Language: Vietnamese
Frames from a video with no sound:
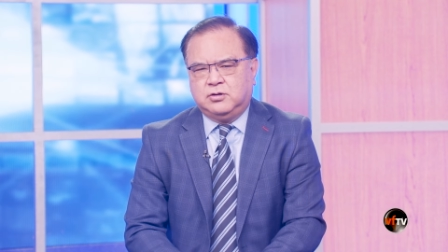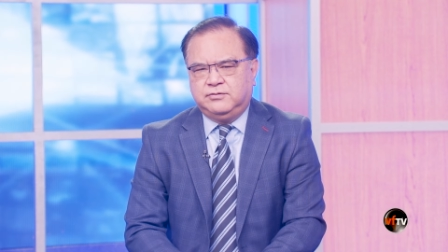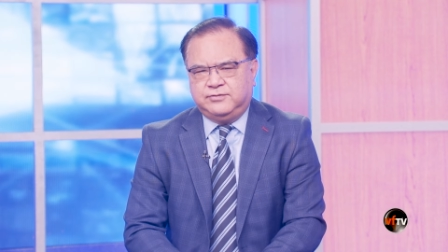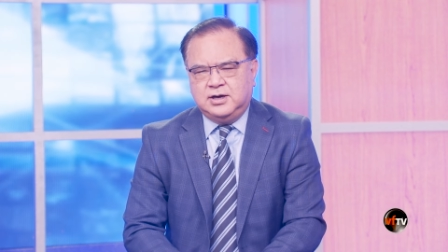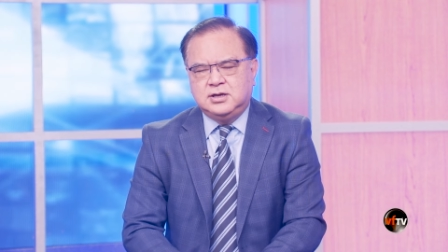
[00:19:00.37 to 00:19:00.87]

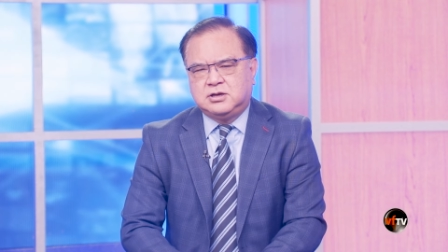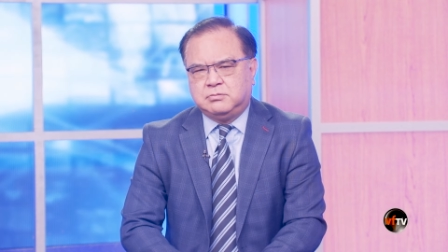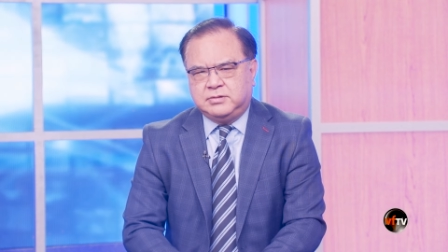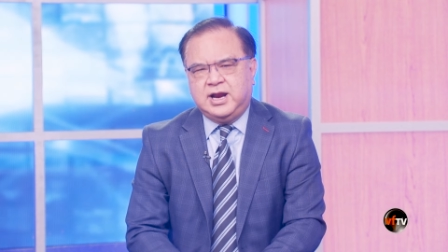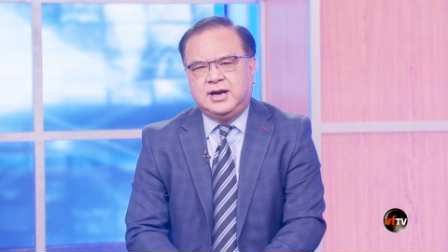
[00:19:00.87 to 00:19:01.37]
cố vấn
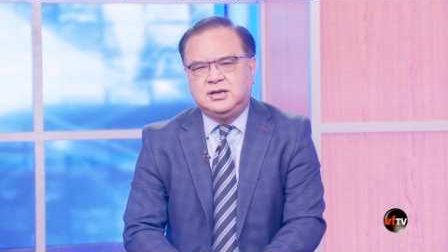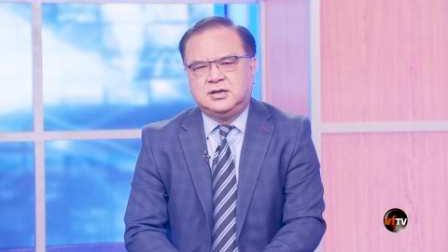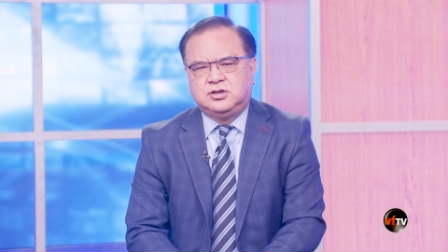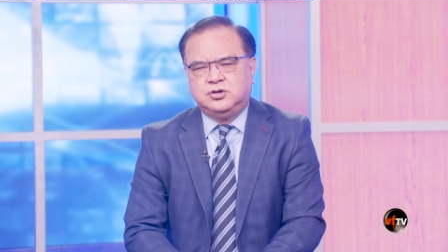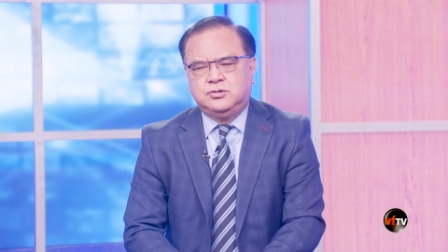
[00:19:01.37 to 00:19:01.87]
trong đảng
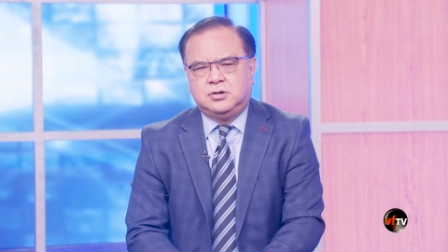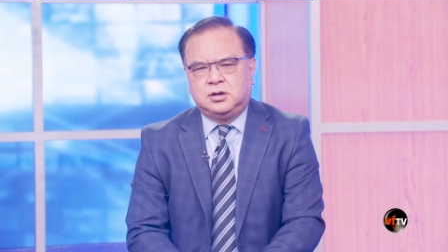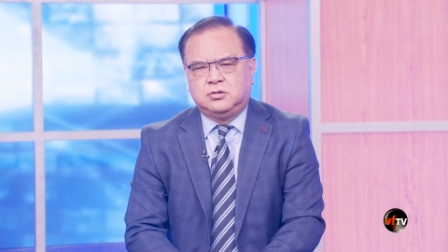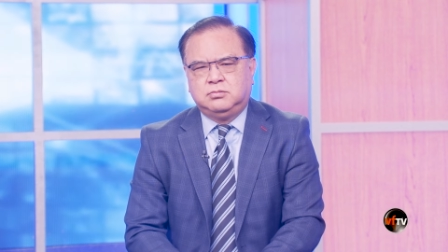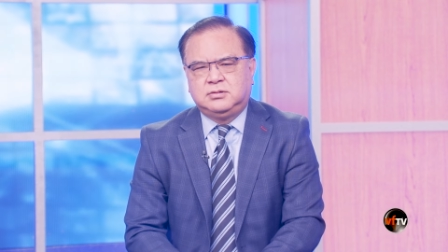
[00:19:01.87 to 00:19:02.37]
dân chủ
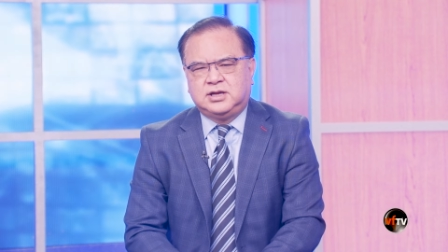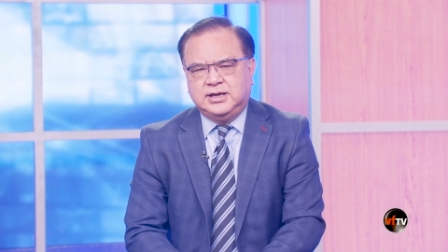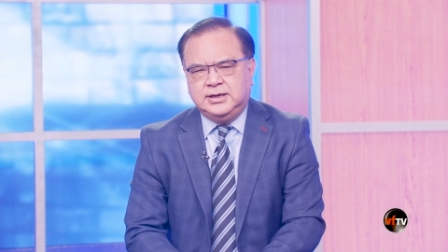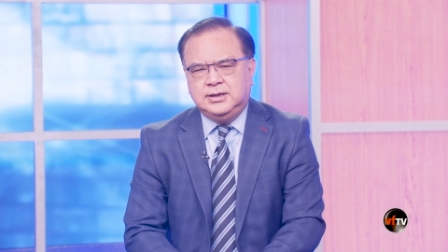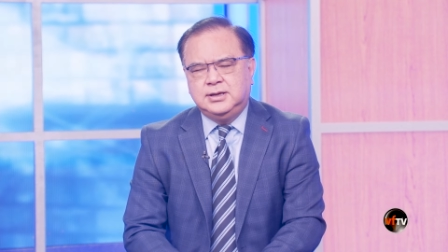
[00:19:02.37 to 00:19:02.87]
họ cũng
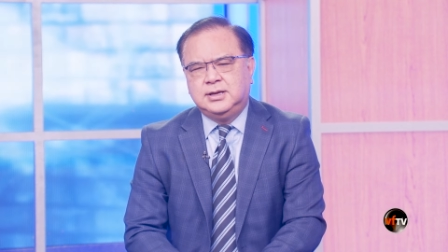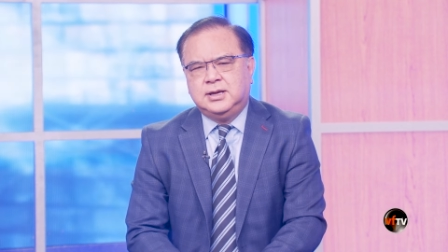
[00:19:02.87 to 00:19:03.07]
thấy